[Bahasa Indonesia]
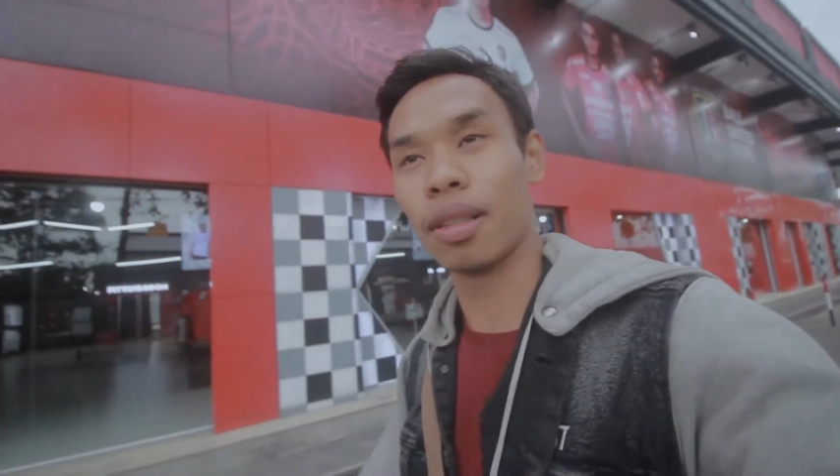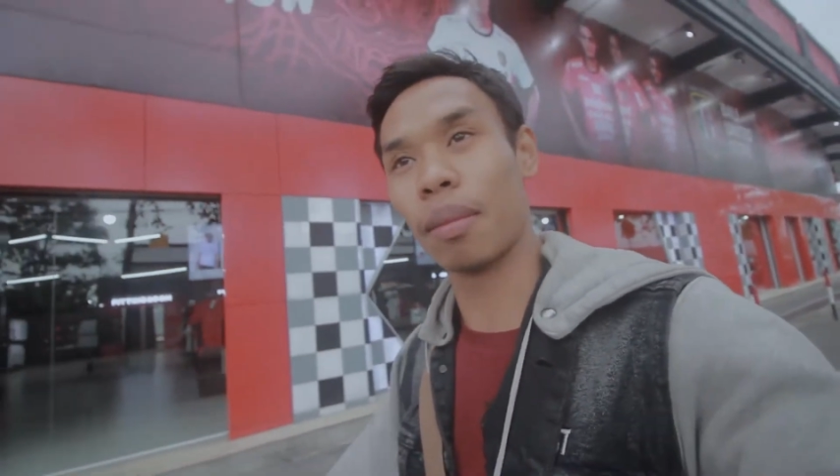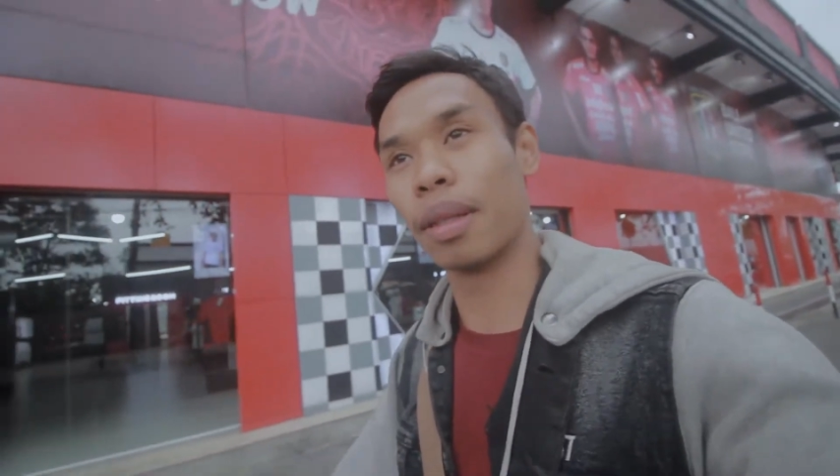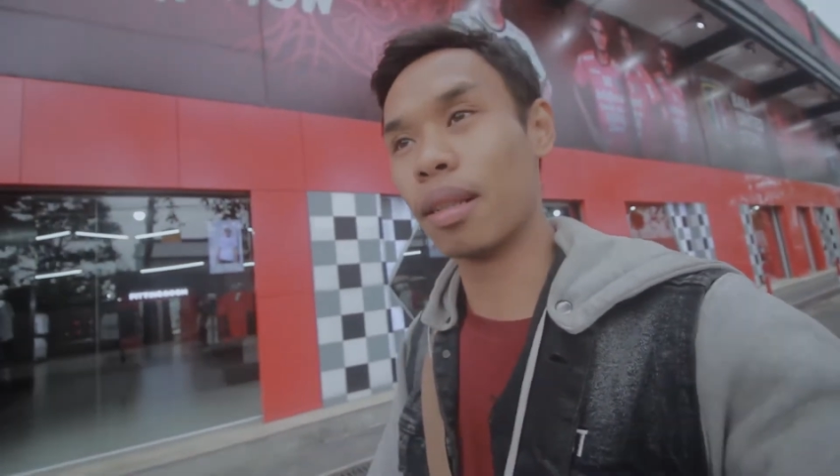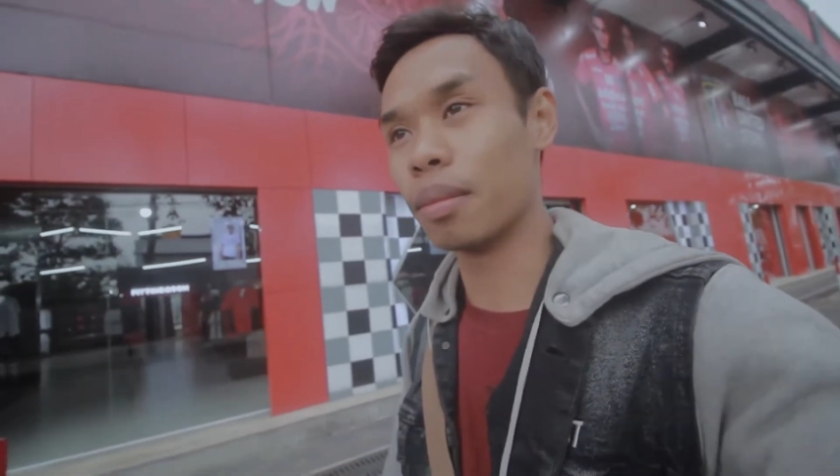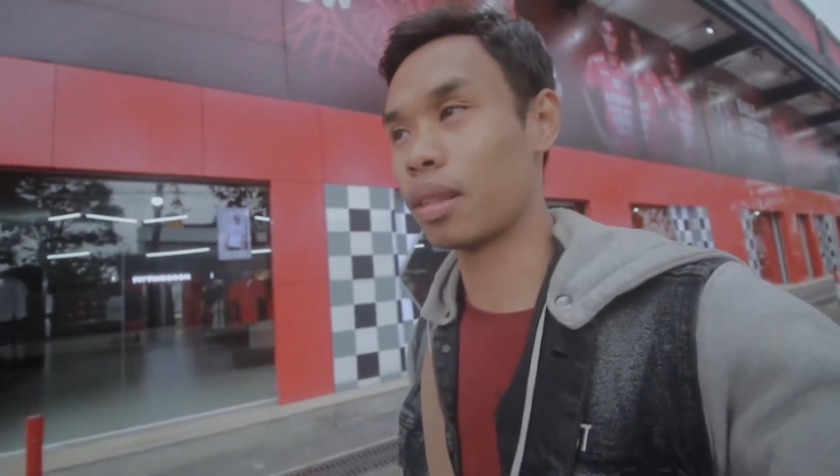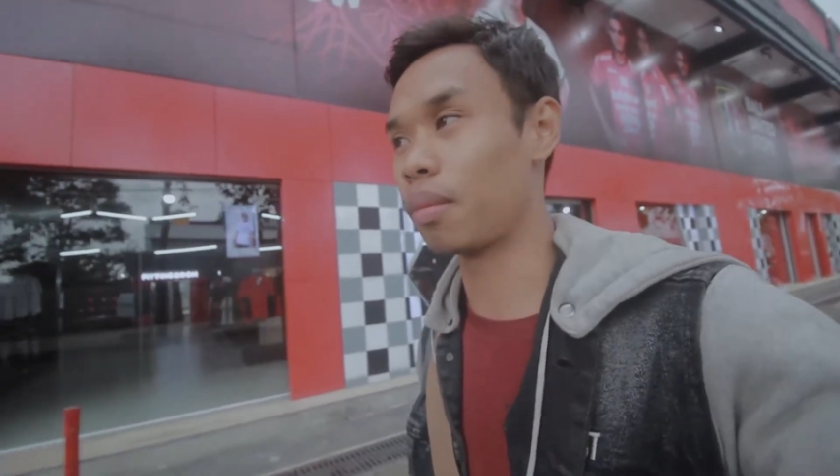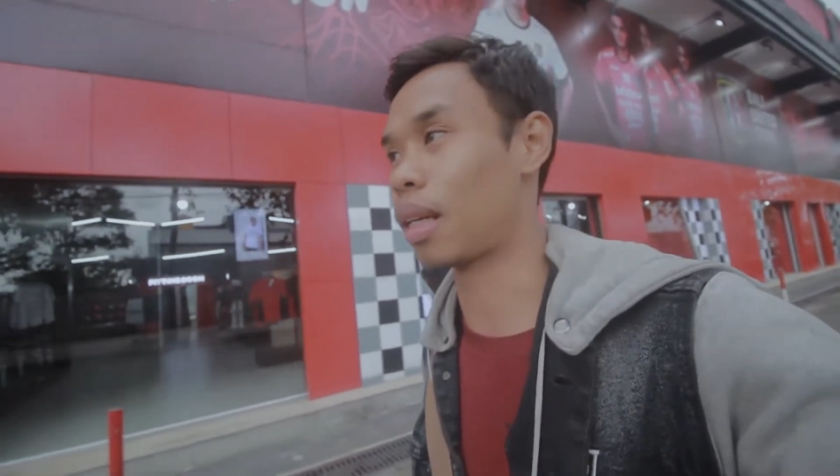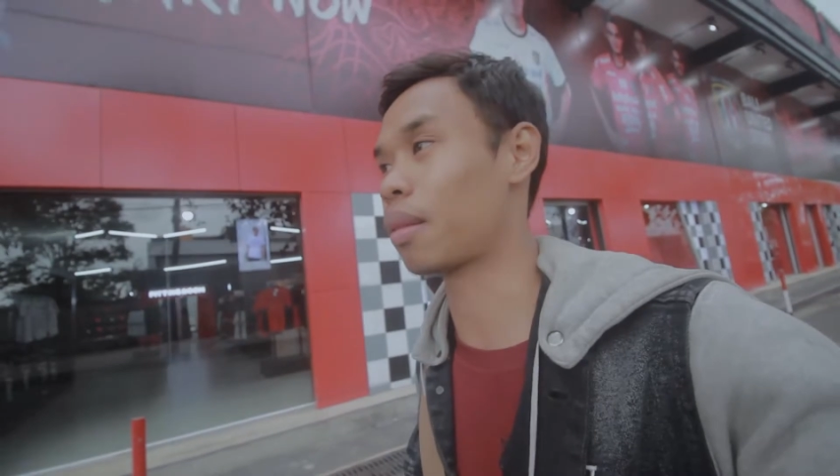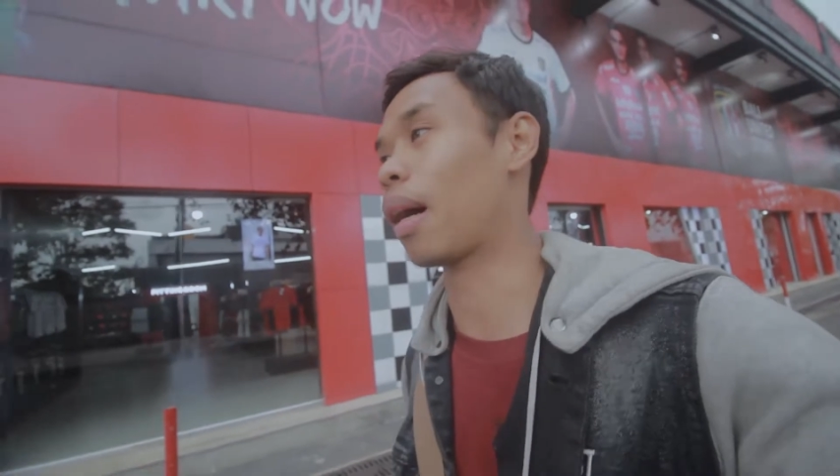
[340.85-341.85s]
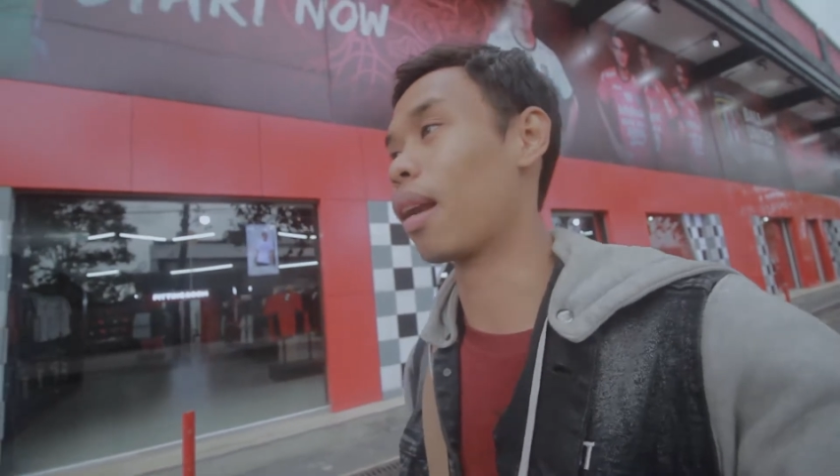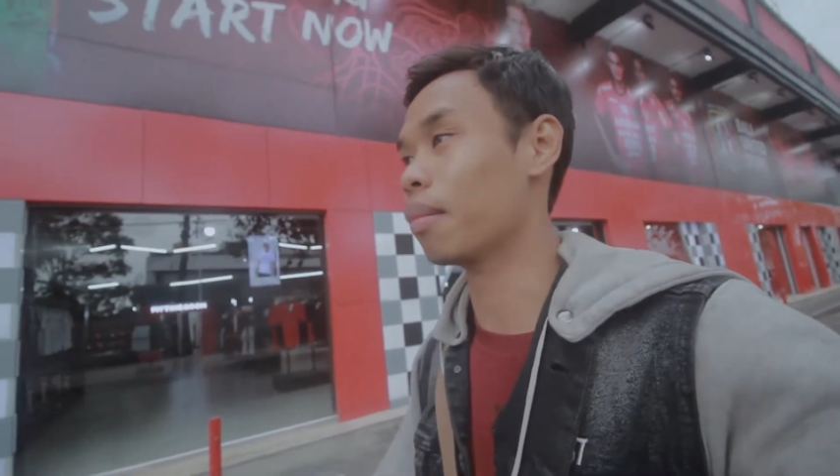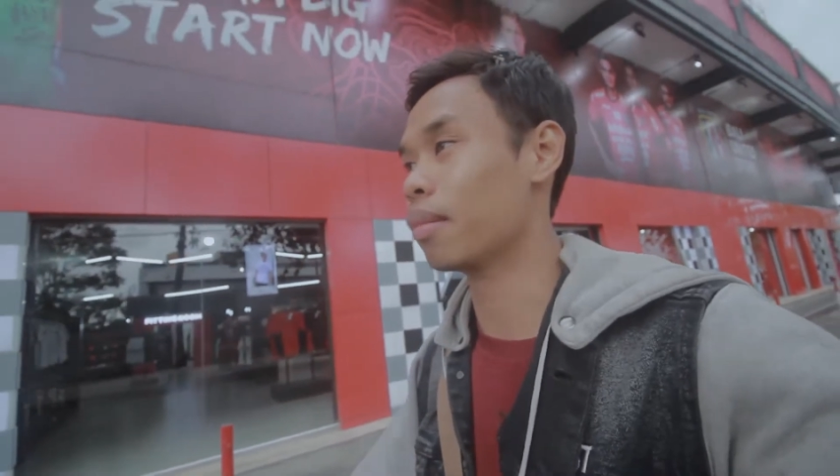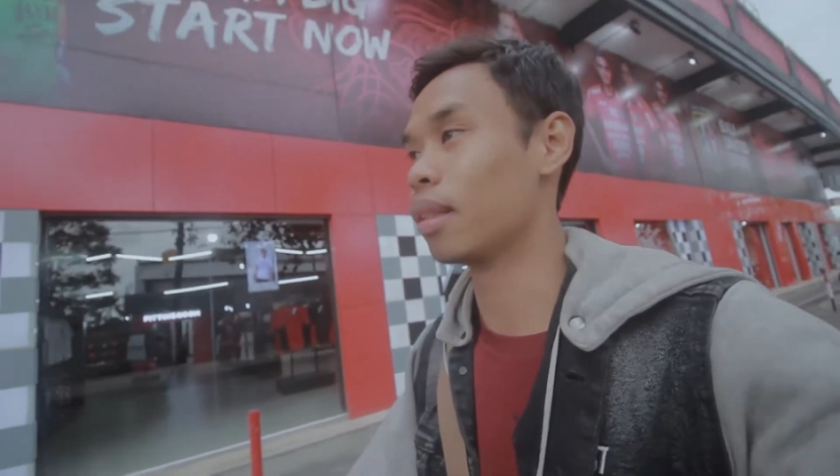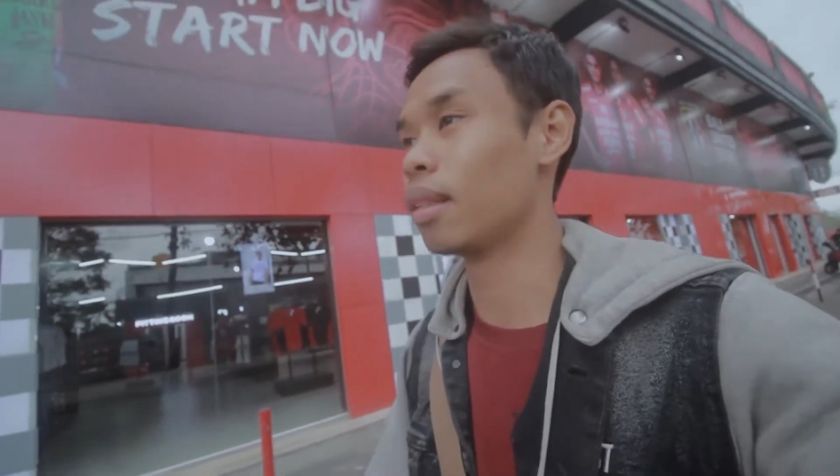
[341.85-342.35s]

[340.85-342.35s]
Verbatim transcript: sampai jam 11 malam